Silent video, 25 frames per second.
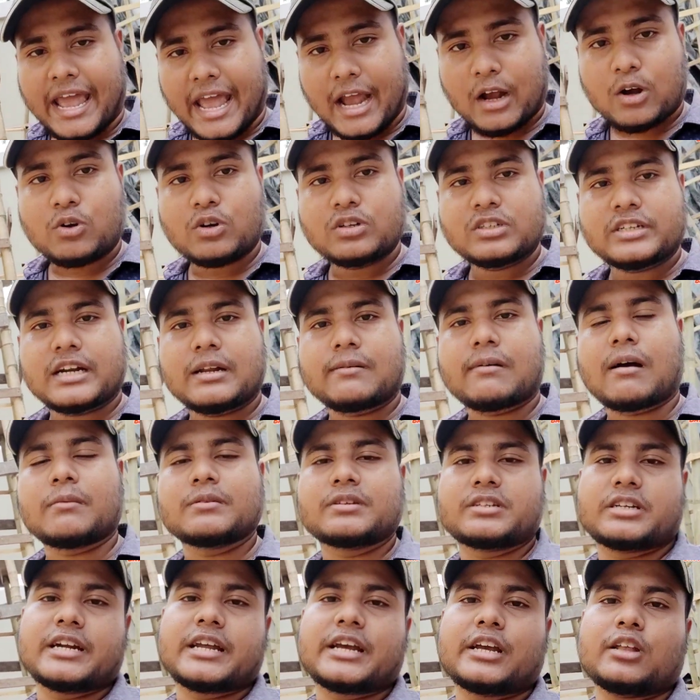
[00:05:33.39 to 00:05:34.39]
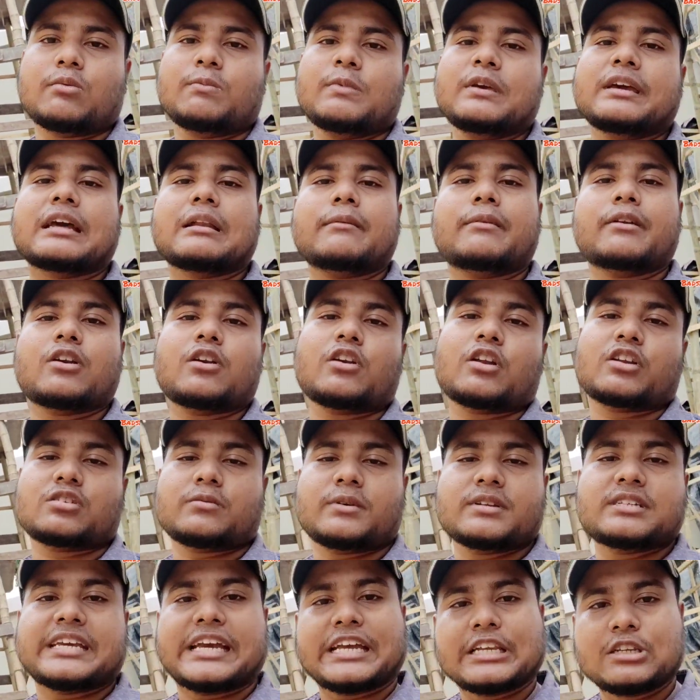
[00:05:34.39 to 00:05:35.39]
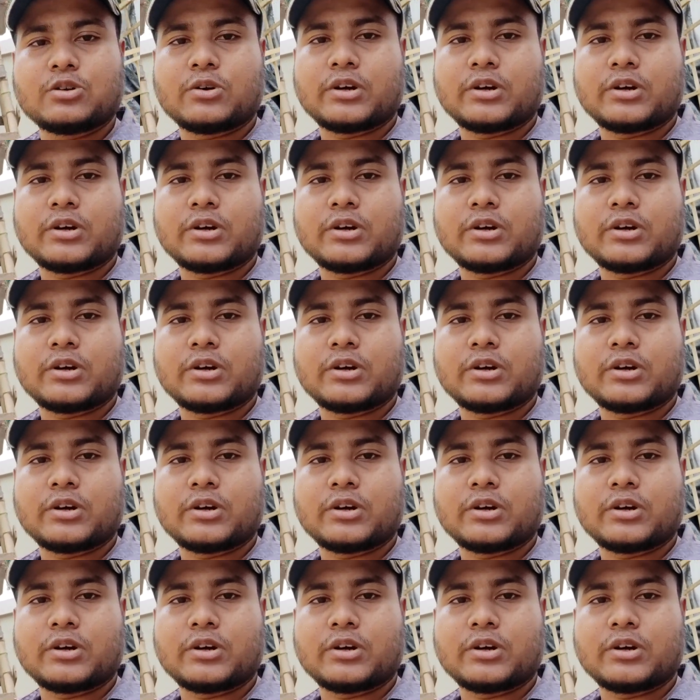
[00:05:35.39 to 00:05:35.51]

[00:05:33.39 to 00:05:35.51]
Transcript: এখন যেটা ভাবছে সেটা কিন্তু বিকেলবেলা অনেক সময় চেঞ্জ